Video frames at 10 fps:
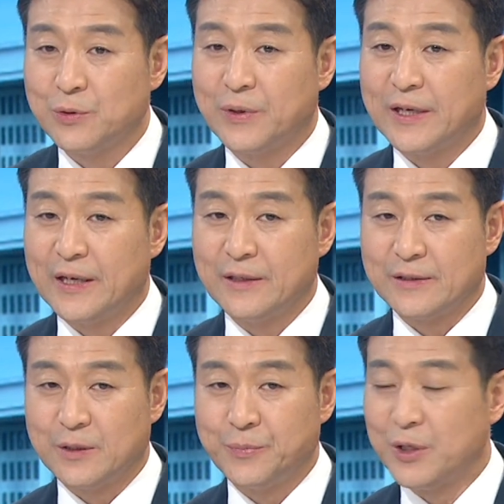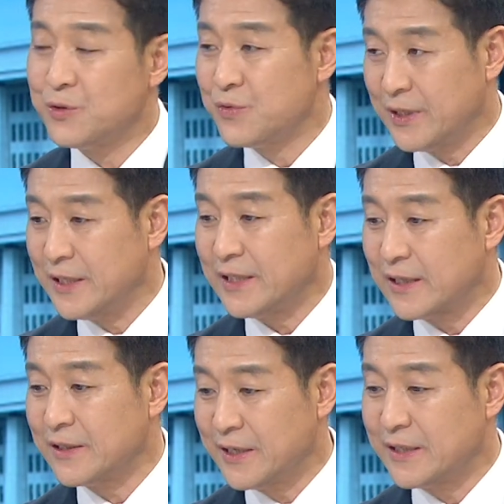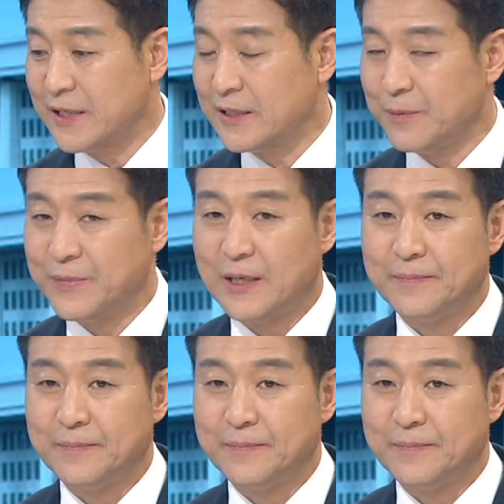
또 하나의 어떤 음, 네. 변수가 되지 않을까 이렇게 예상이 됩니다.